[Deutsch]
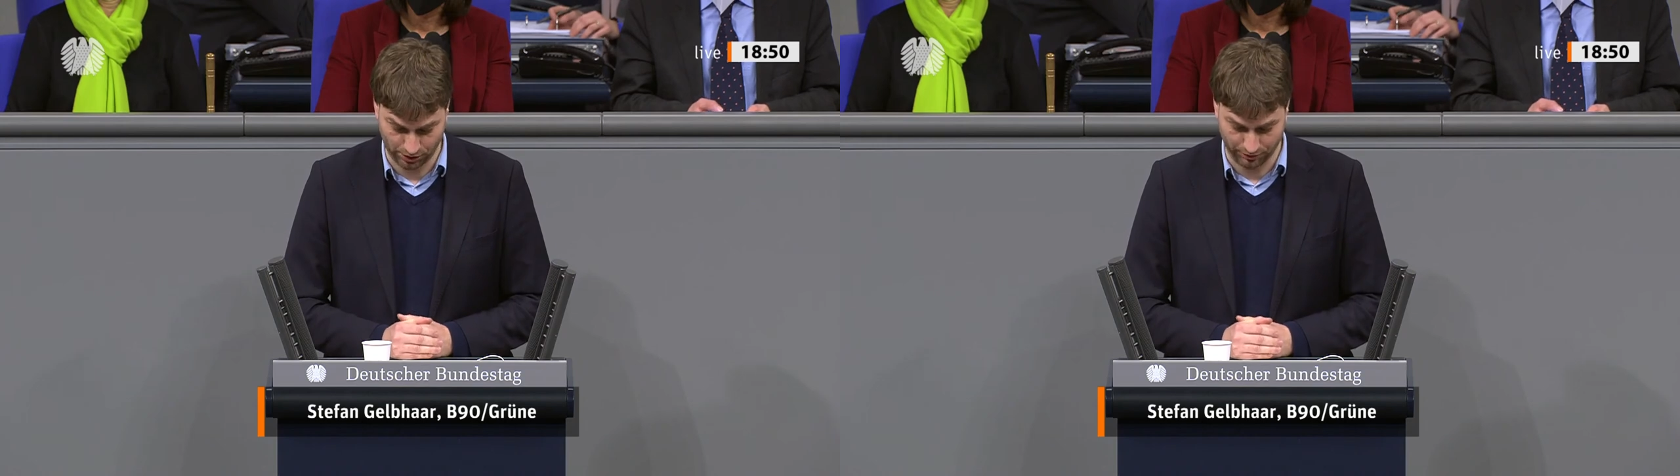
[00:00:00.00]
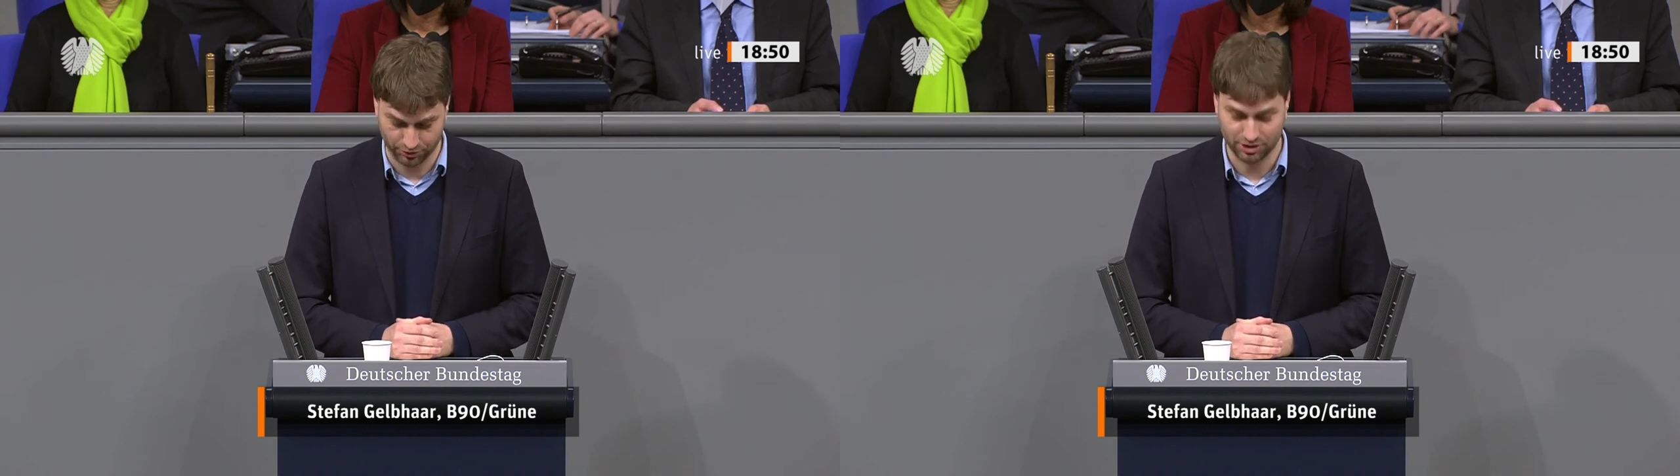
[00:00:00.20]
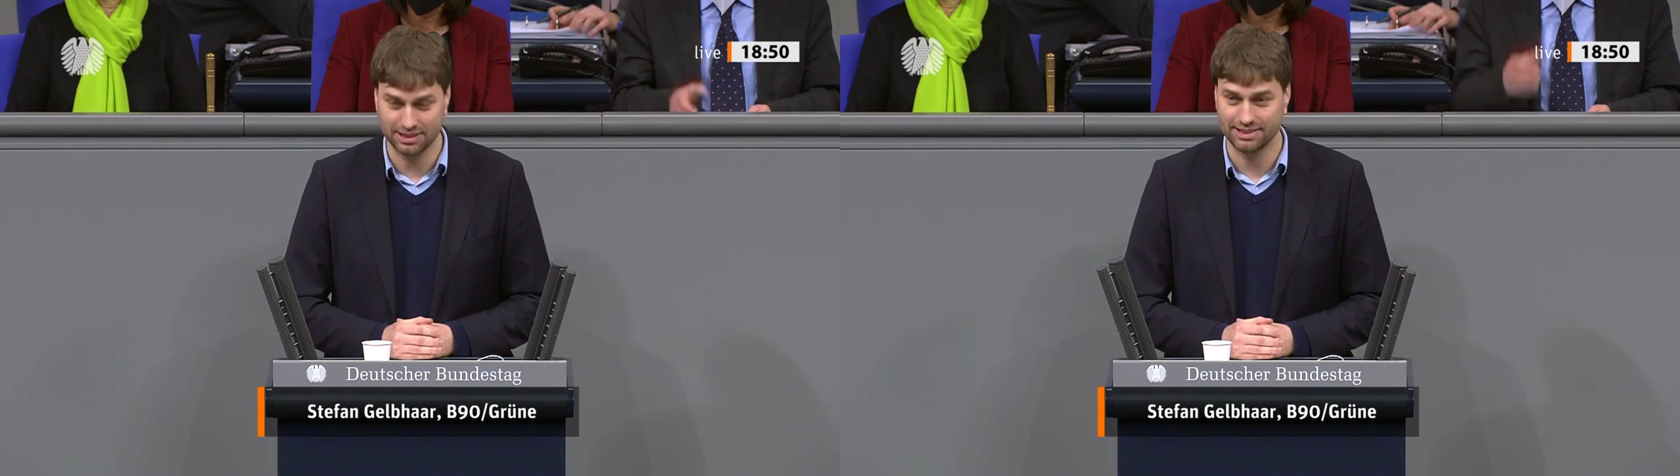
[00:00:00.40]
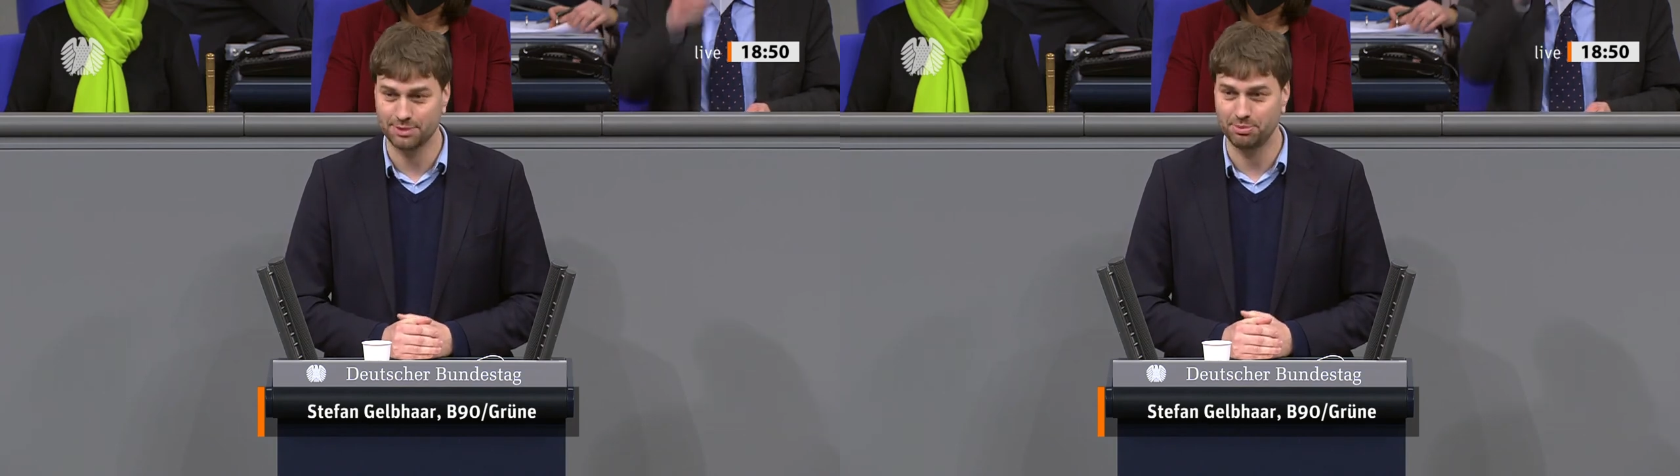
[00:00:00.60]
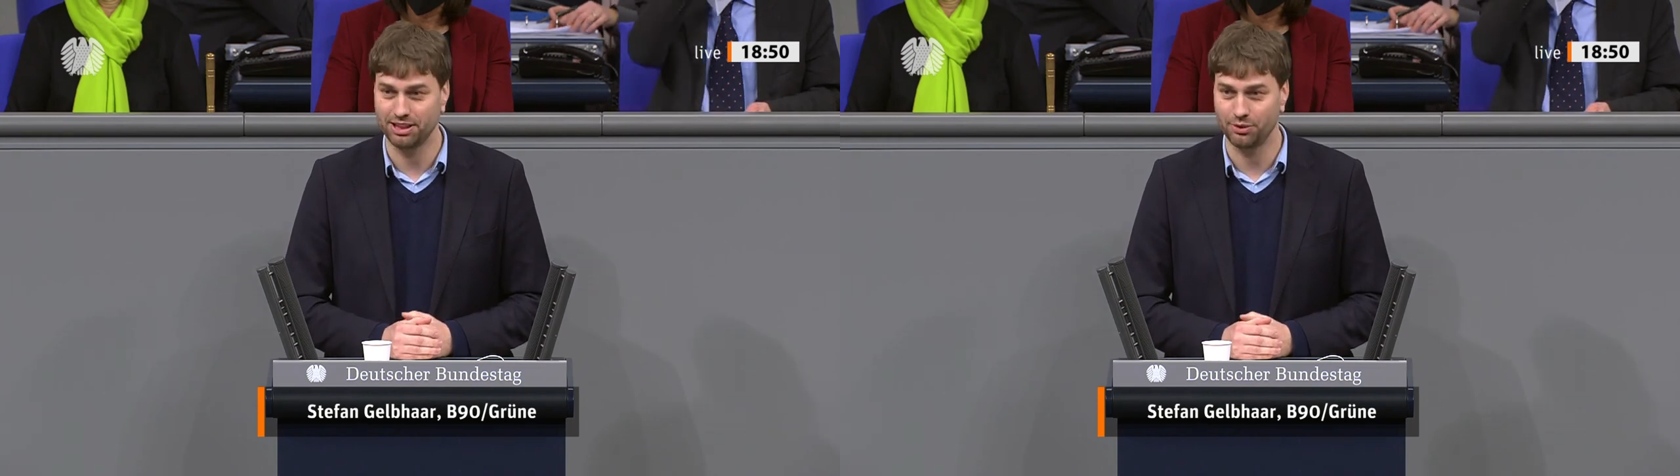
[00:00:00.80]
Und dass
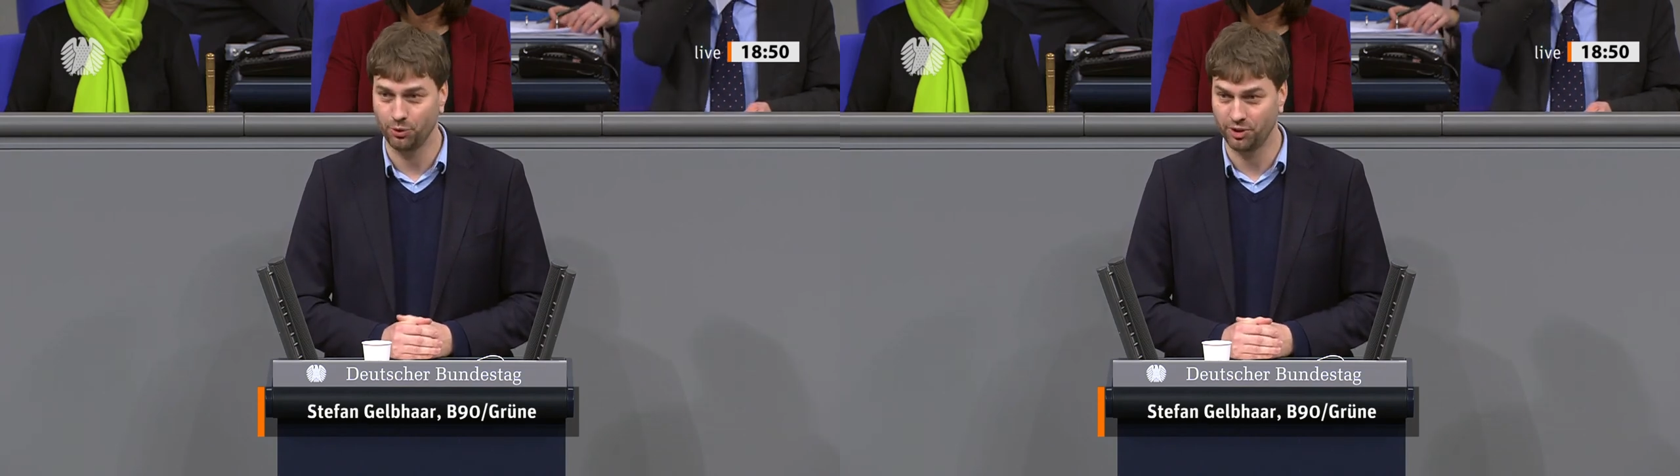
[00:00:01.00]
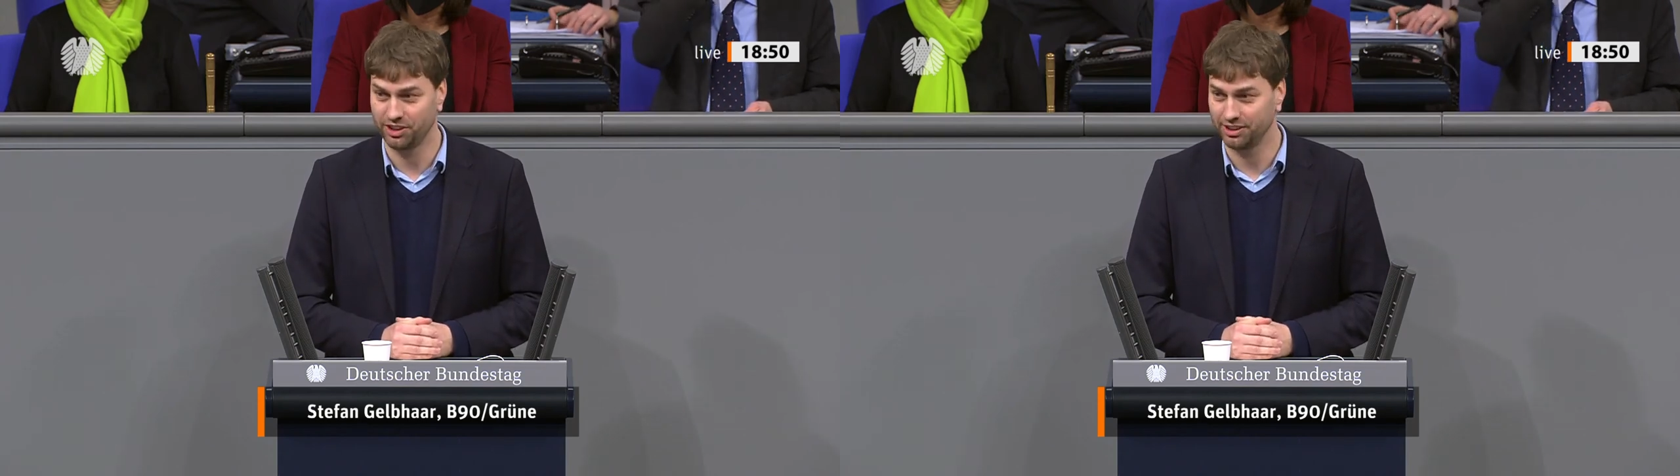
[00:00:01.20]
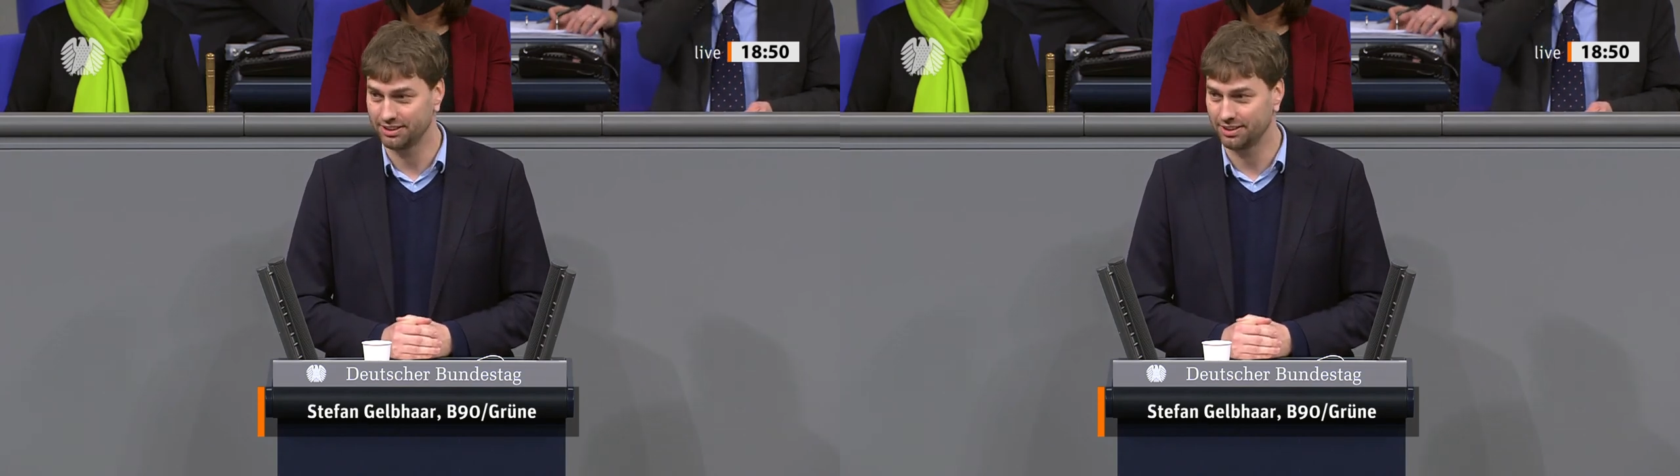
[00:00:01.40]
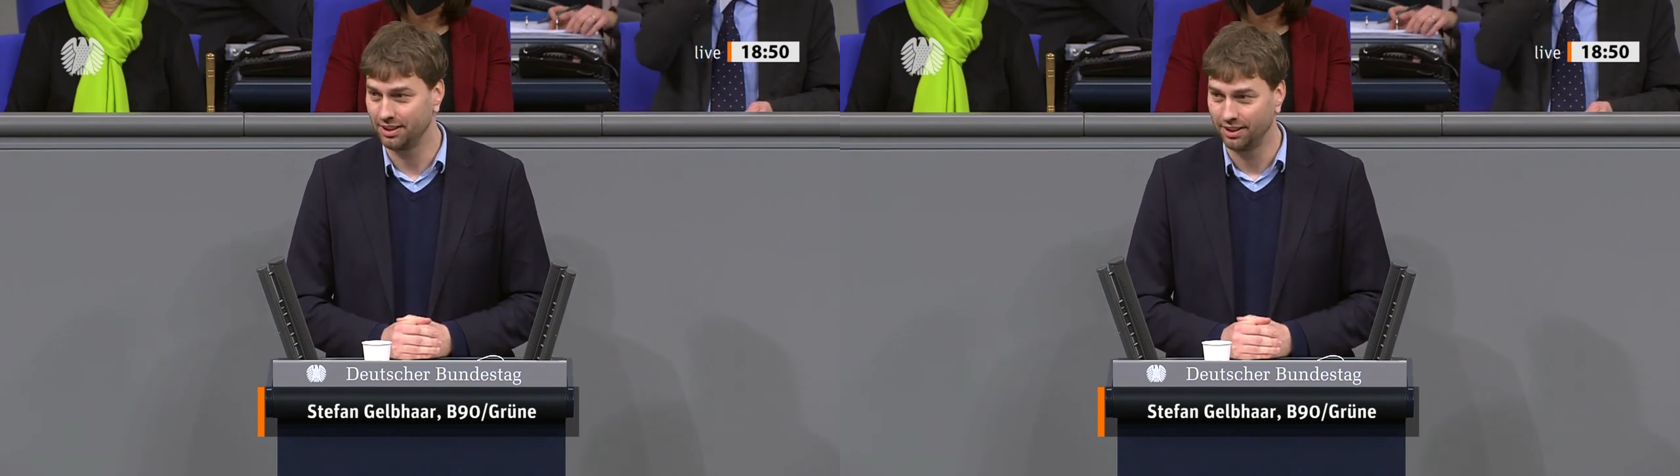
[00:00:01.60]
das bitter nötig ist,